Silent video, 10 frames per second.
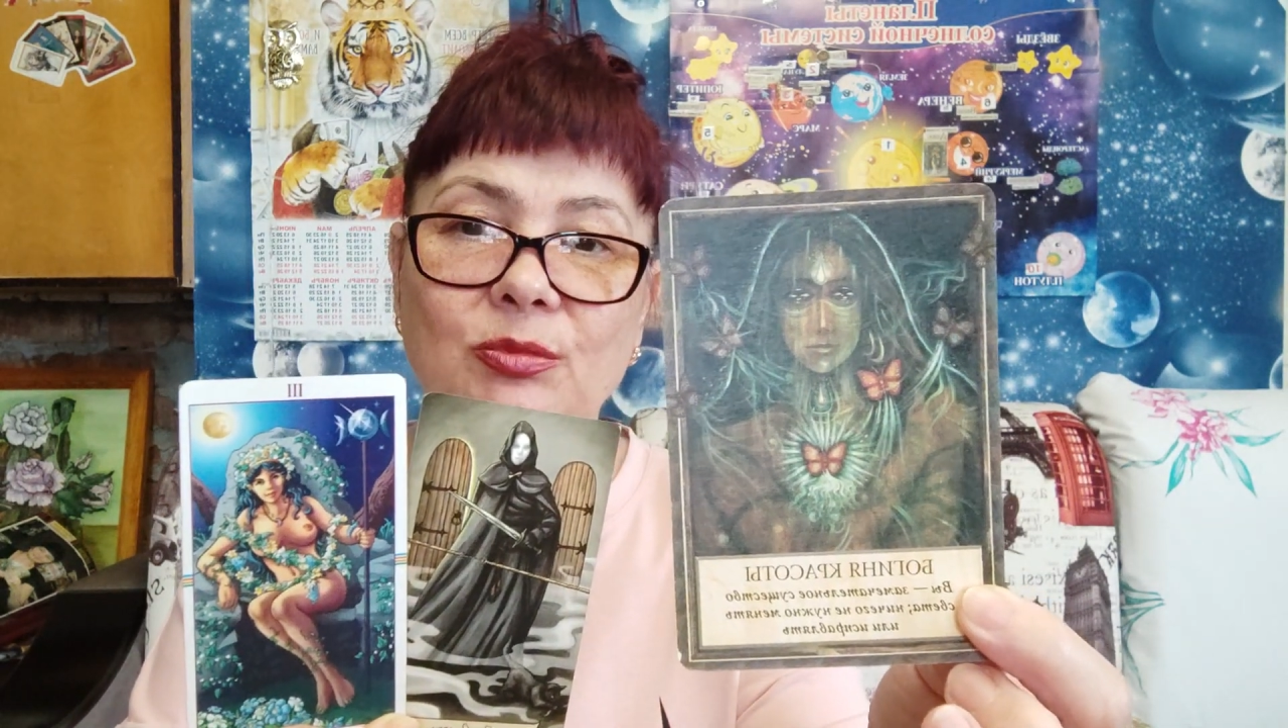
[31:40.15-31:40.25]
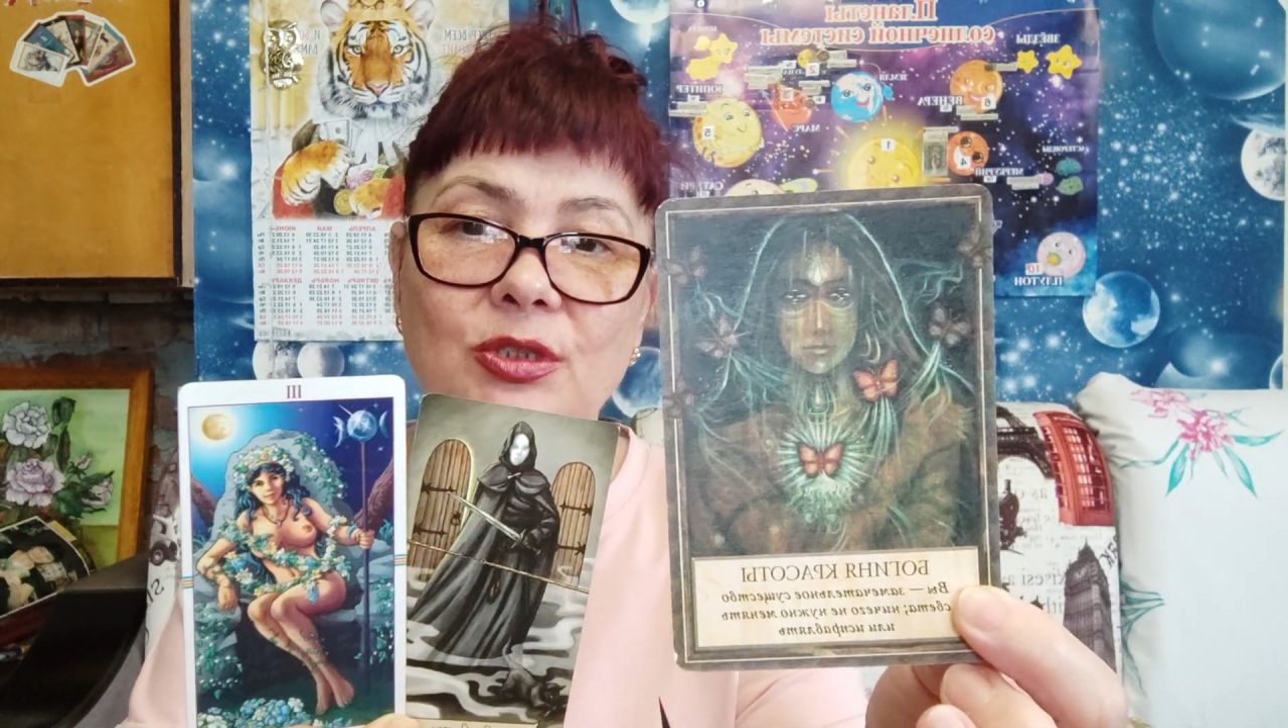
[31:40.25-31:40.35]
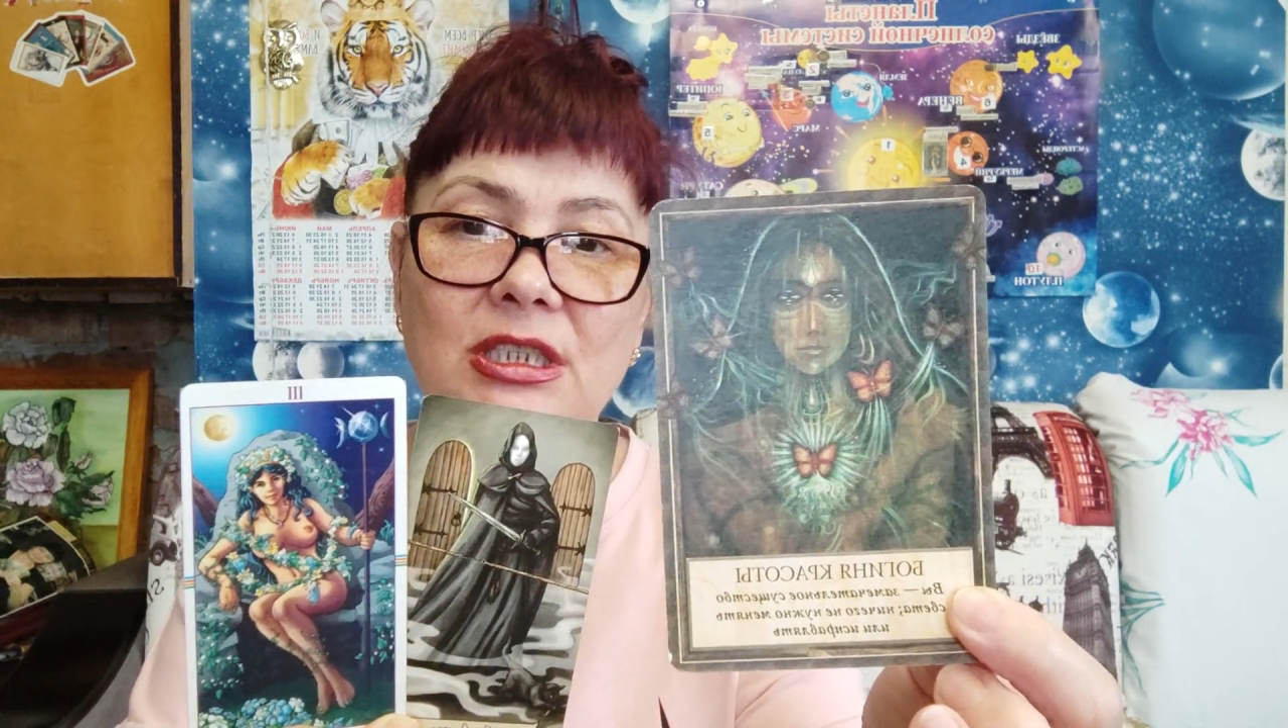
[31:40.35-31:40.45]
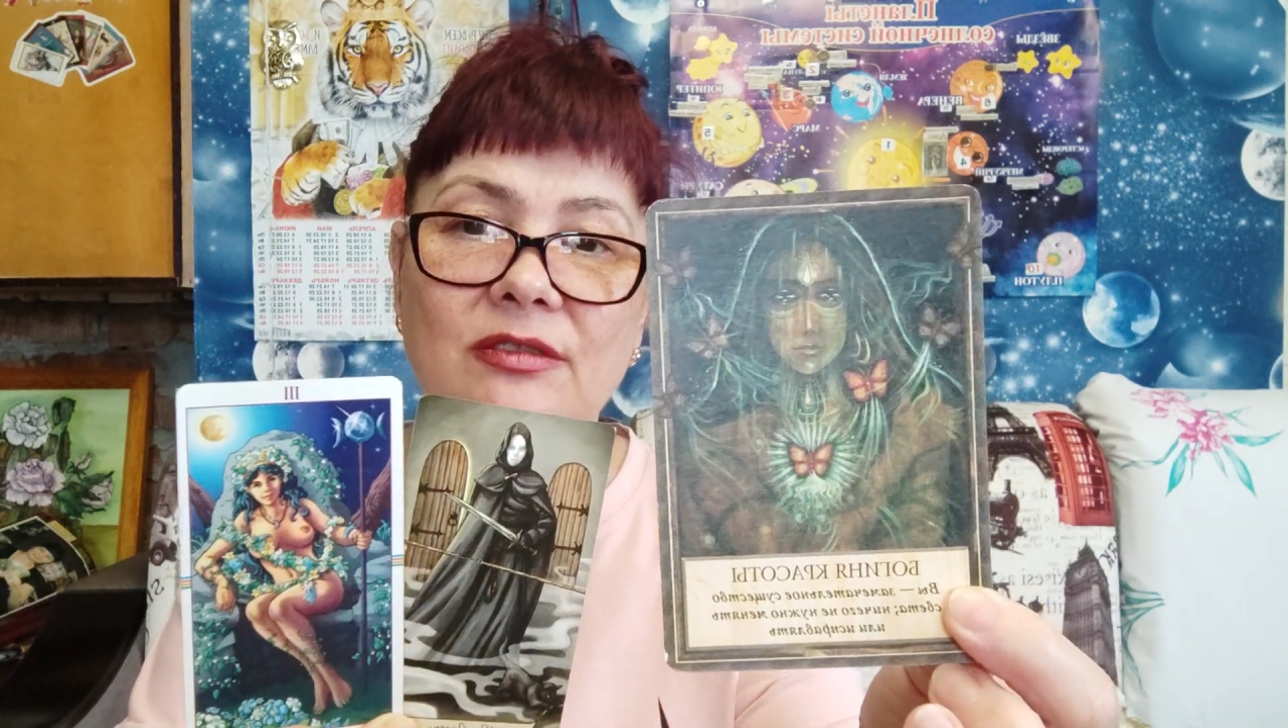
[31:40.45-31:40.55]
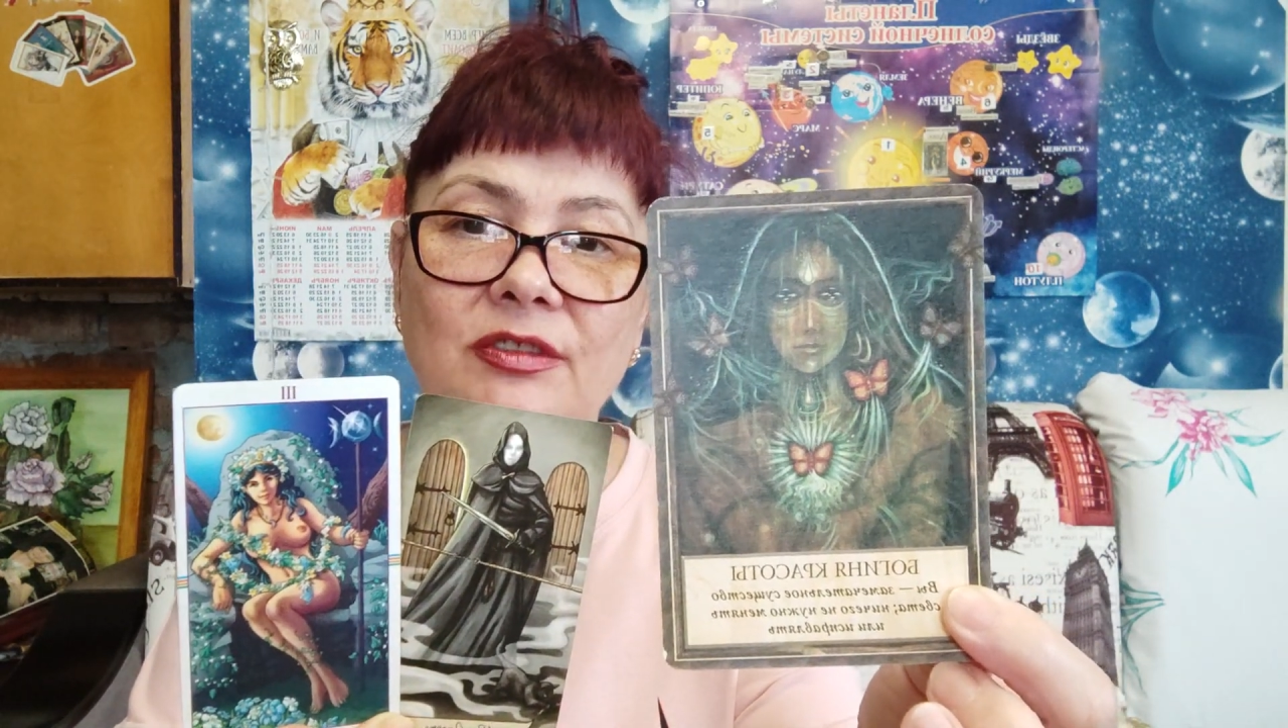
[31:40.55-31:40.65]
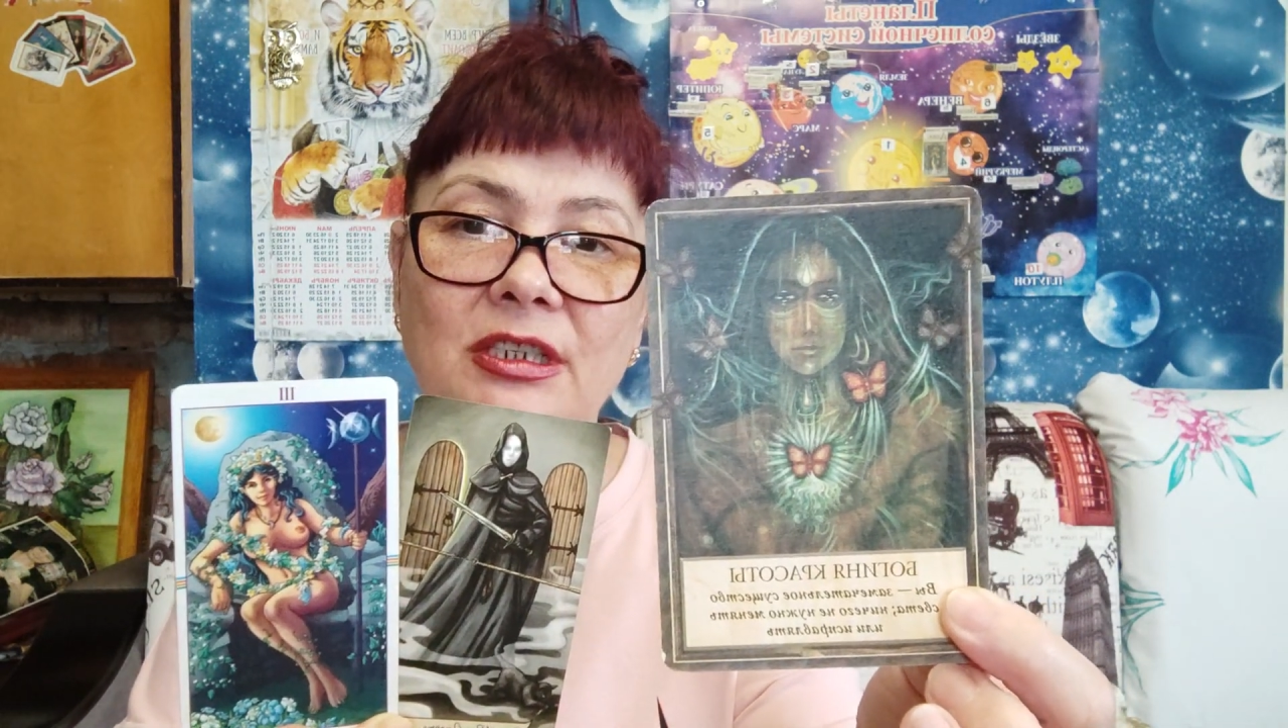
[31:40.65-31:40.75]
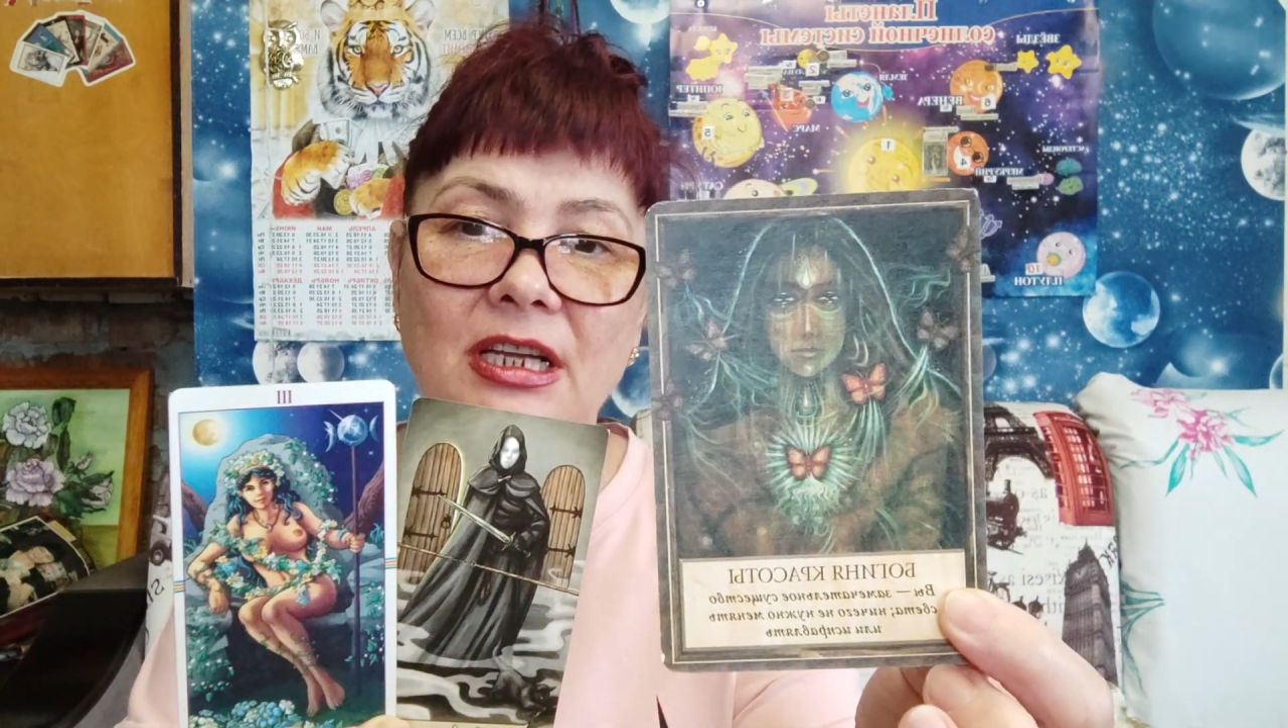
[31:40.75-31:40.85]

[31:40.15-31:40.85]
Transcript: будете вы